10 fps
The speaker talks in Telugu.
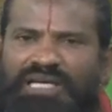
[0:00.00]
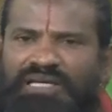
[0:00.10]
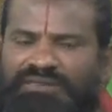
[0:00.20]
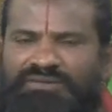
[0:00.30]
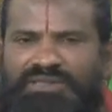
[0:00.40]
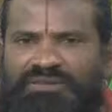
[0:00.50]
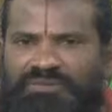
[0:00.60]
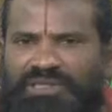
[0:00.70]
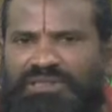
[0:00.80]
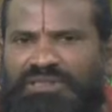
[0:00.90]
నాకు
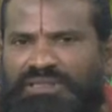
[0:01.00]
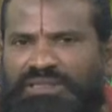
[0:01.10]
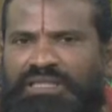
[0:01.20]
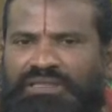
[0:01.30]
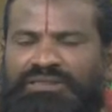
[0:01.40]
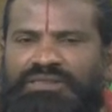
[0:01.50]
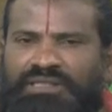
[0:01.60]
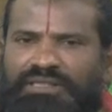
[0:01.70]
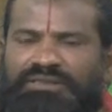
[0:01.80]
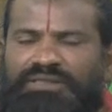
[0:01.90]
అర్థమైందమ్మా అది
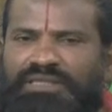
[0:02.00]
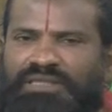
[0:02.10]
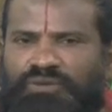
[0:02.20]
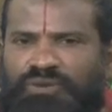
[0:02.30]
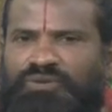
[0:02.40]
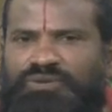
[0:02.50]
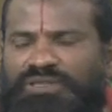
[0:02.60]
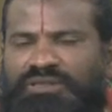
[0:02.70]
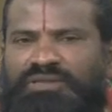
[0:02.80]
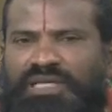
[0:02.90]
షేర్స్ అందనే
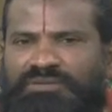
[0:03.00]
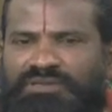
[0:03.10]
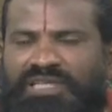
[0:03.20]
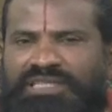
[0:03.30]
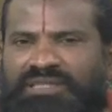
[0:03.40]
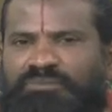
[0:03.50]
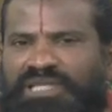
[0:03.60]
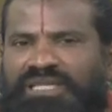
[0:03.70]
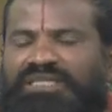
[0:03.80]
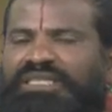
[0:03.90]
వదులుకుంటారు కాకపోతే వాటికి ఏం
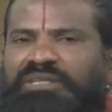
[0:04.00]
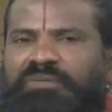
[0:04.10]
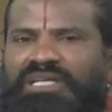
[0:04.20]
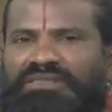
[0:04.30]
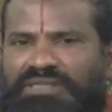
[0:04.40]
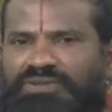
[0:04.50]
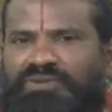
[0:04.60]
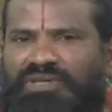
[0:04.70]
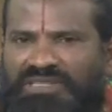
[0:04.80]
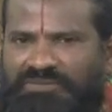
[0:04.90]
ప్రహరీ నిర్మాణం
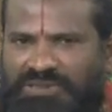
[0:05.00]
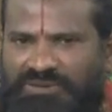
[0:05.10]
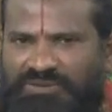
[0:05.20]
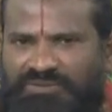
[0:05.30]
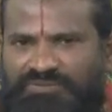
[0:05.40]
చేసుకోరు కదా మీరు